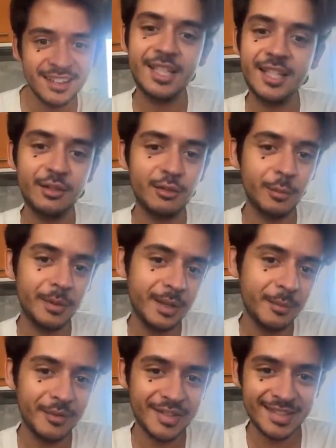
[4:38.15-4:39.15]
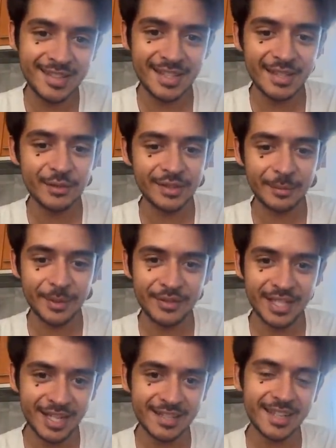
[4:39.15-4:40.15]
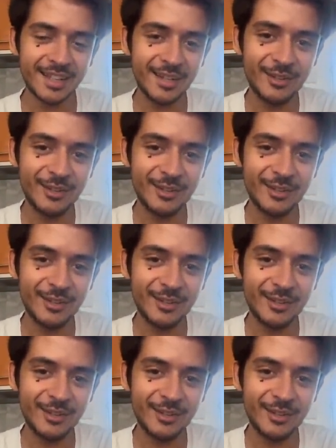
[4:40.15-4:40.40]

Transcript: J'ai toujours pris des mauvaises décisions dans ma vie, là c'en est une.